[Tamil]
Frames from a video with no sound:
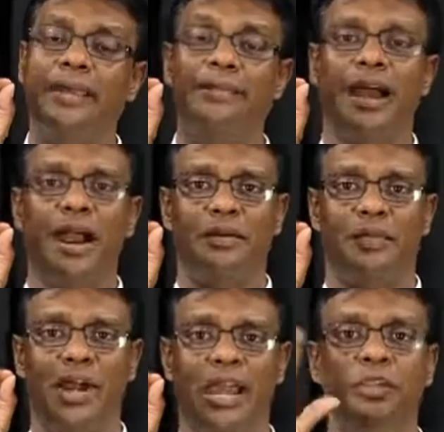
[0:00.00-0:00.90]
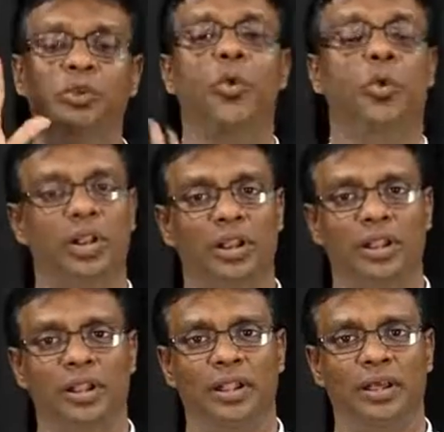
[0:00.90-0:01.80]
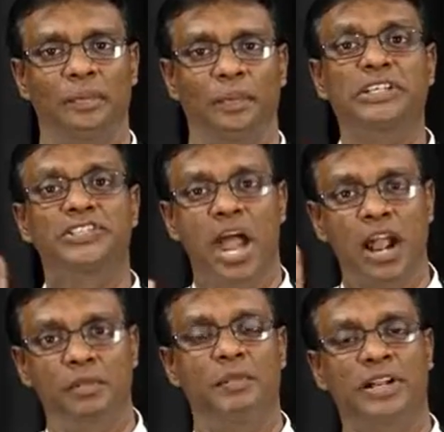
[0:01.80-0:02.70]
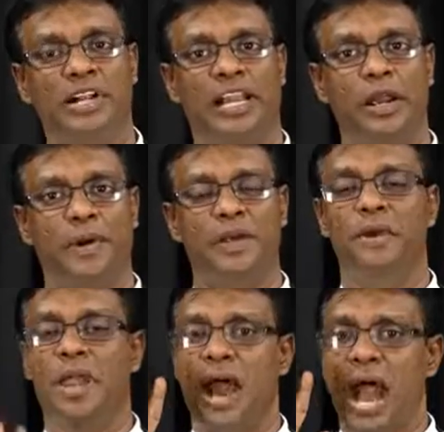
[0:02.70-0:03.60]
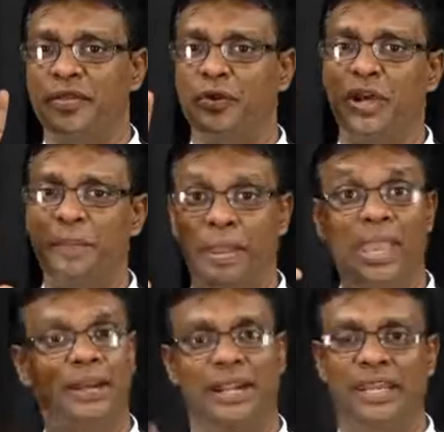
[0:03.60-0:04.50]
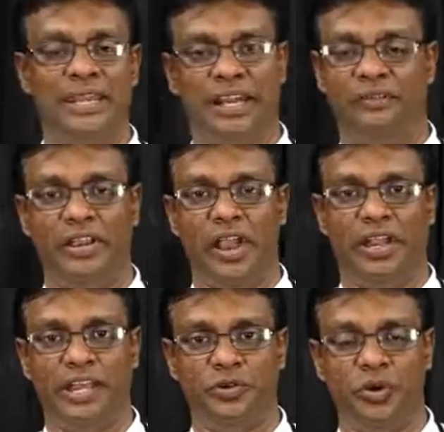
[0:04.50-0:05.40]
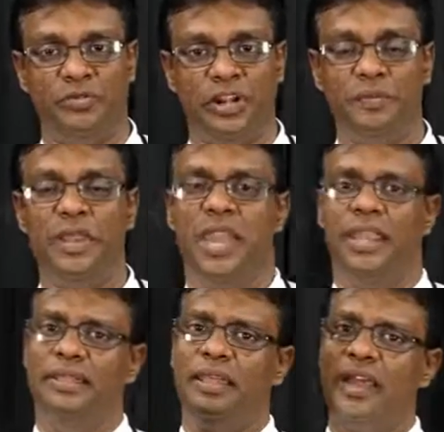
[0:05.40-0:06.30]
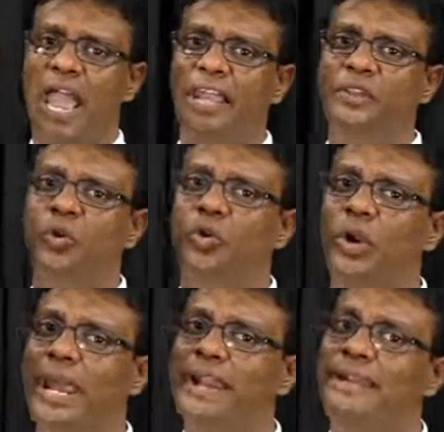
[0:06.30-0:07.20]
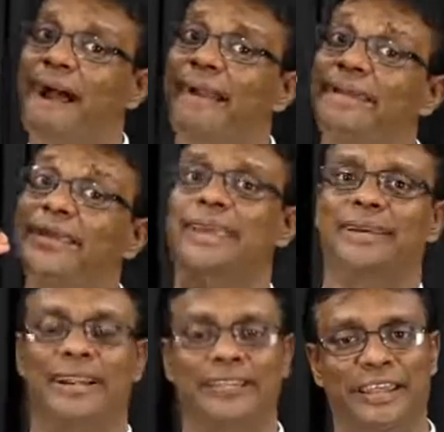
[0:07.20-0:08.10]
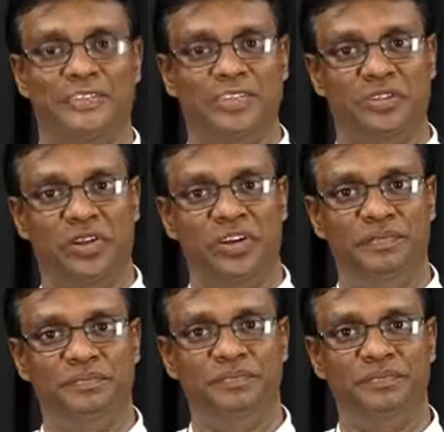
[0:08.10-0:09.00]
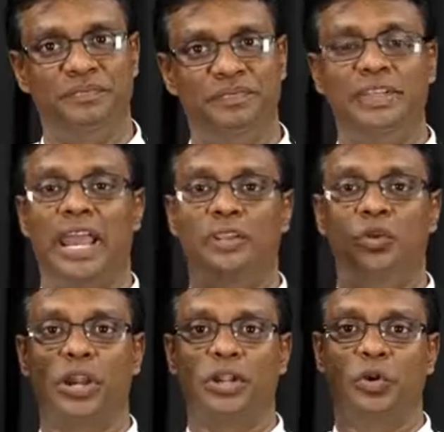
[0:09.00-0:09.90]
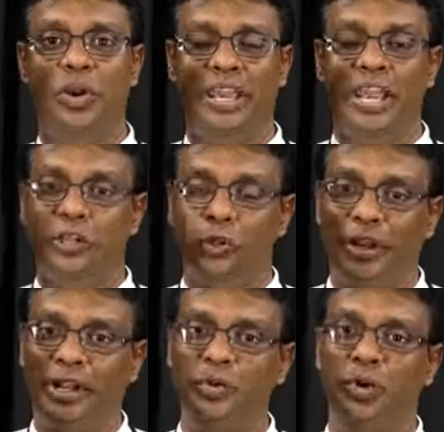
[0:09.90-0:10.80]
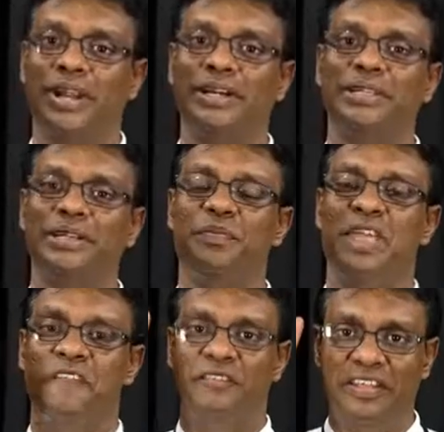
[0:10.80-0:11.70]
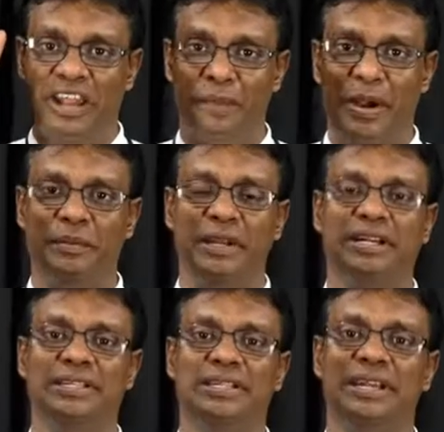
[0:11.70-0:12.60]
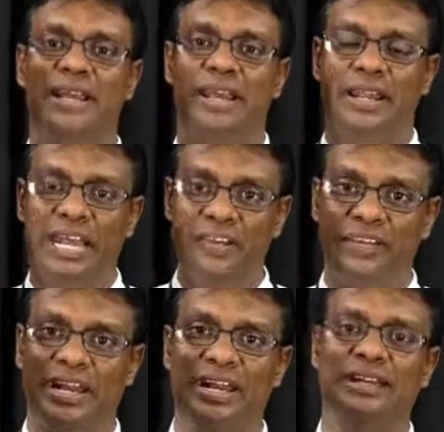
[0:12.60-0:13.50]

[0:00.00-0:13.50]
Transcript: ஐந்தாகமா ஐநூல் பஞ்சாகமம் என்று அழைக்கப்படும் அதனுடைய பெயர்களை நீங்கள் வழியாக கற்றுக்கொள்ள வேணும் இந்த ஐநூலுக்குள்ளே என்னென்ன அடங்கி இருக்கிறது தெரிஞ்சு வச்சுக்கொள்ள வேணும் இந்த ஐநூல்களுக்குள்ளே தொடக்க நூல் இருக்குது விடுதலை பயணம் இருக்குது லேவியர்